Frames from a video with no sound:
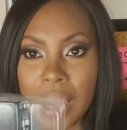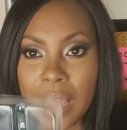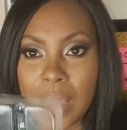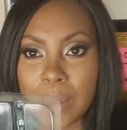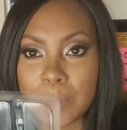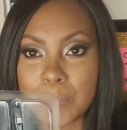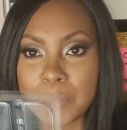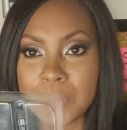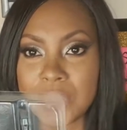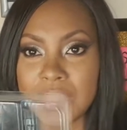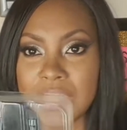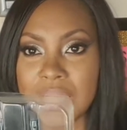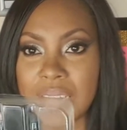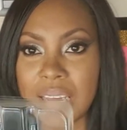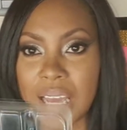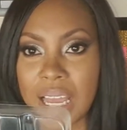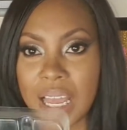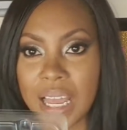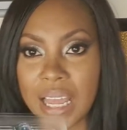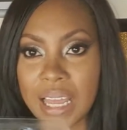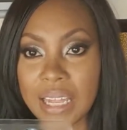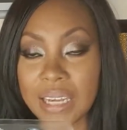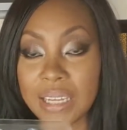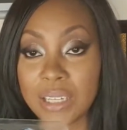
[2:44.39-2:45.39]

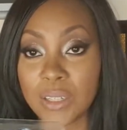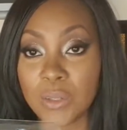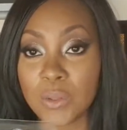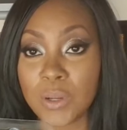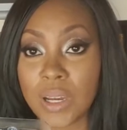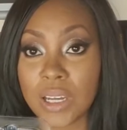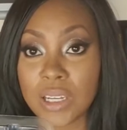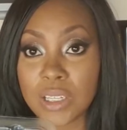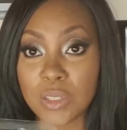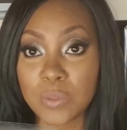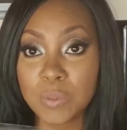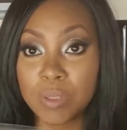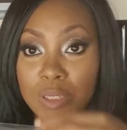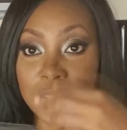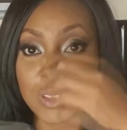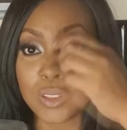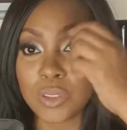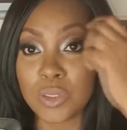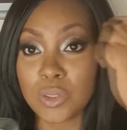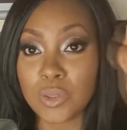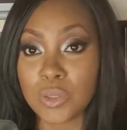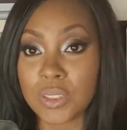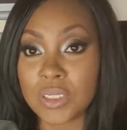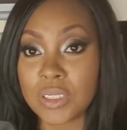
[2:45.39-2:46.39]
aplicar en lugares
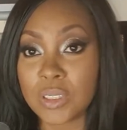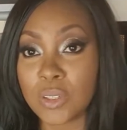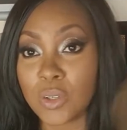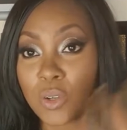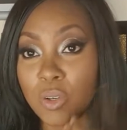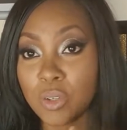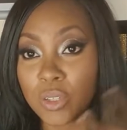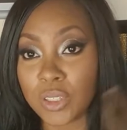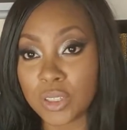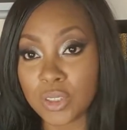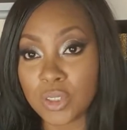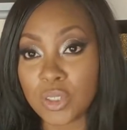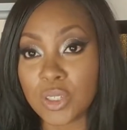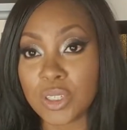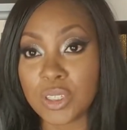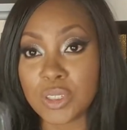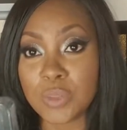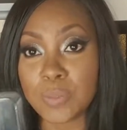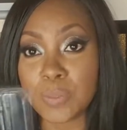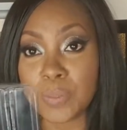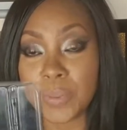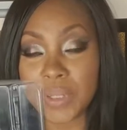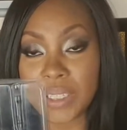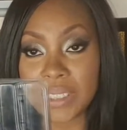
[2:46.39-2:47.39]
precisos o hacer
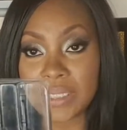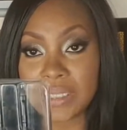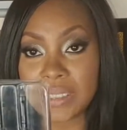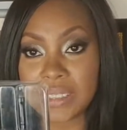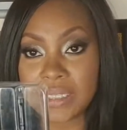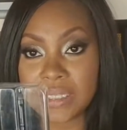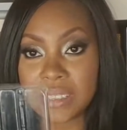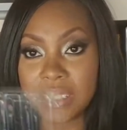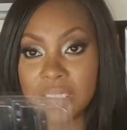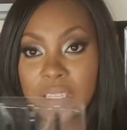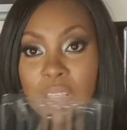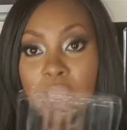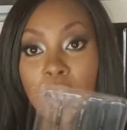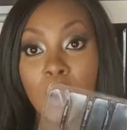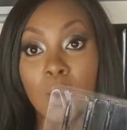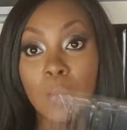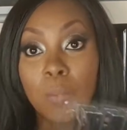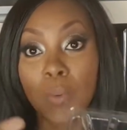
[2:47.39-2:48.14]
correcciones precisas